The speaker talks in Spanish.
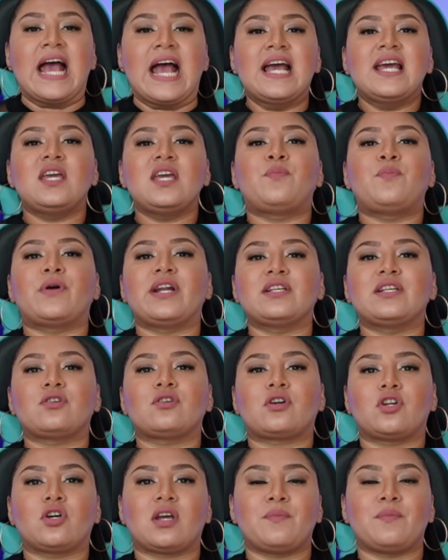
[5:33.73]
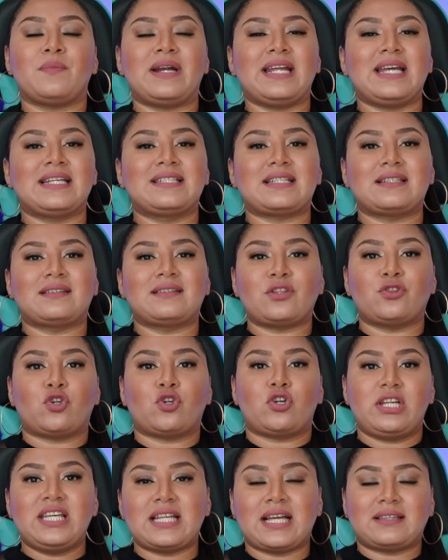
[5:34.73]
y por eso creo que María está tan
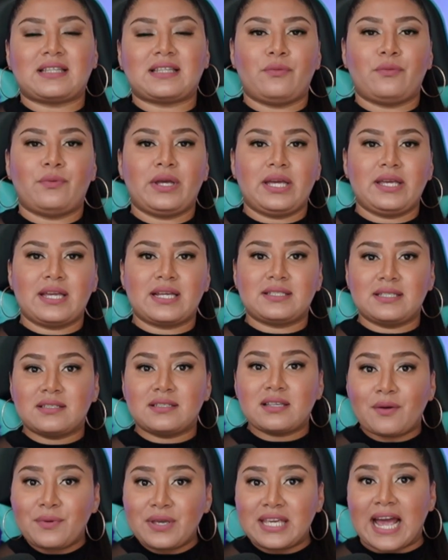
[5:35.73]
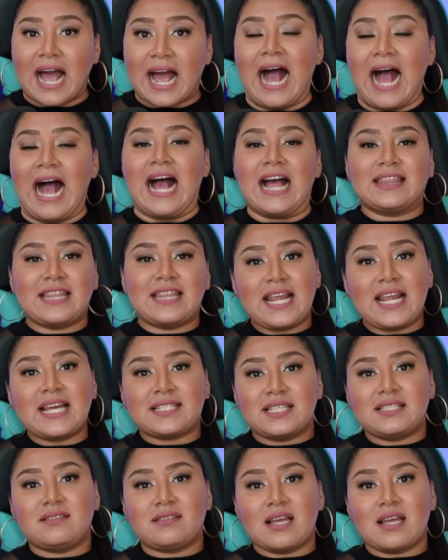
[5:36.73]
dolida, tal vez ella sí sabía de la
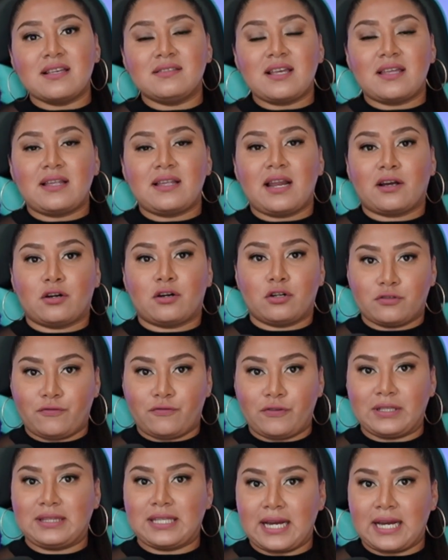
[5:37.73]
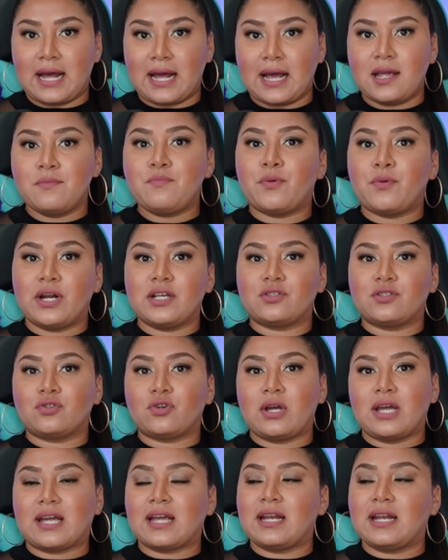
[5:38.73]
existencia de la crossfitera y por
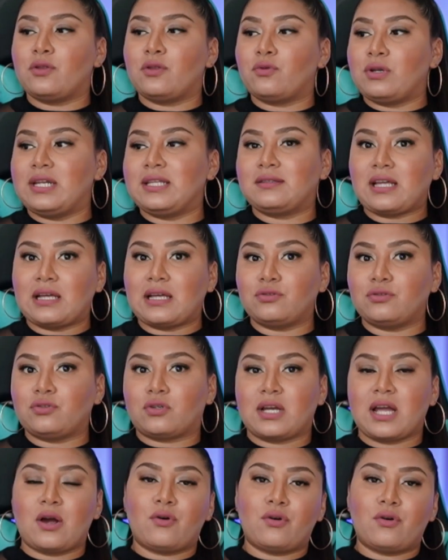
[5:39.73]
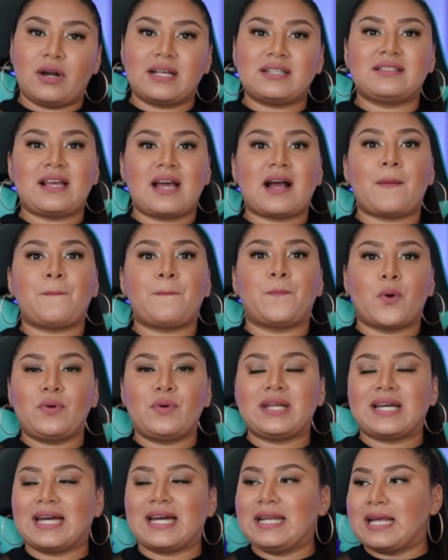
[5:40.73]
eso es que le duele tanto que ahora se haga
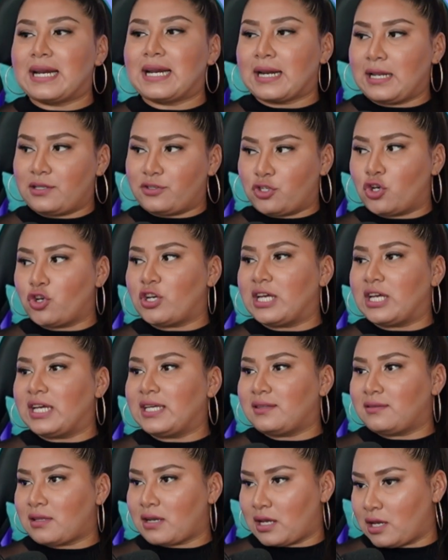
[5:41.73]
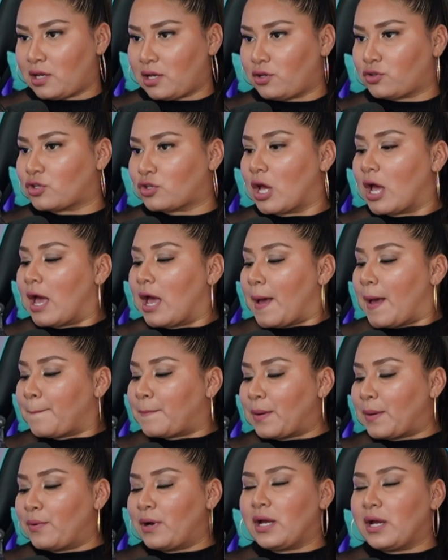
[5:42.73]
pública la relación entre ellos.
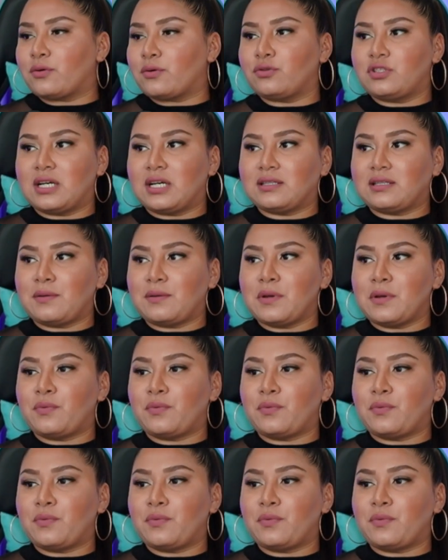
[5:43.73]
Vamos a escuchar también